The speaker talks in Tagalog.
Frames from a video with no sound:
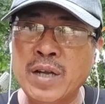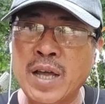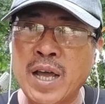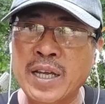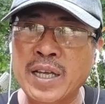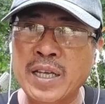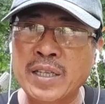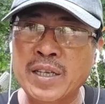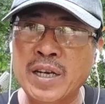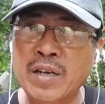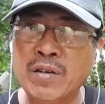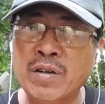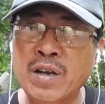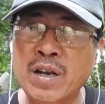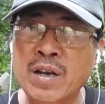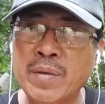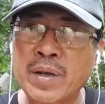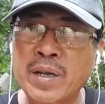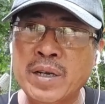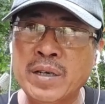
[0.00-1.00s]
akyat sila doon na
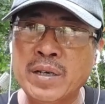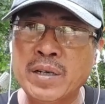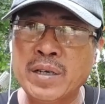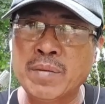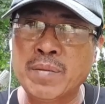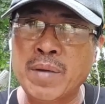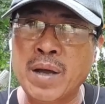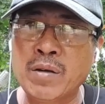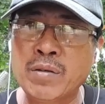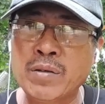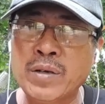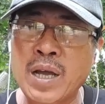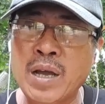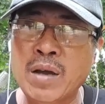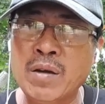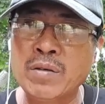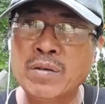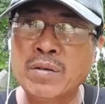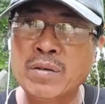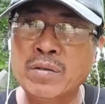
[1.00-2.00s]
naman sa bagong
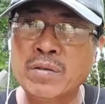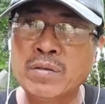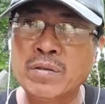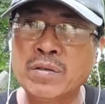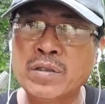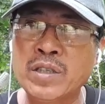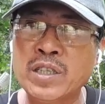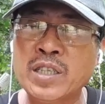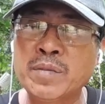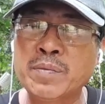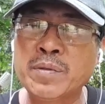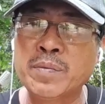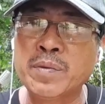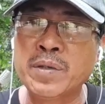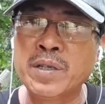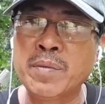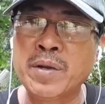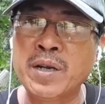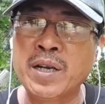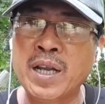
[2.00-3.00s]
dahon, o sisipsipin
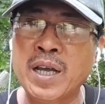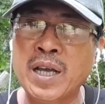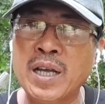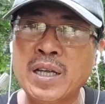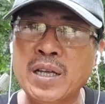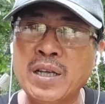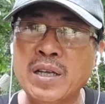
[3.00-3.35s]
naman nila,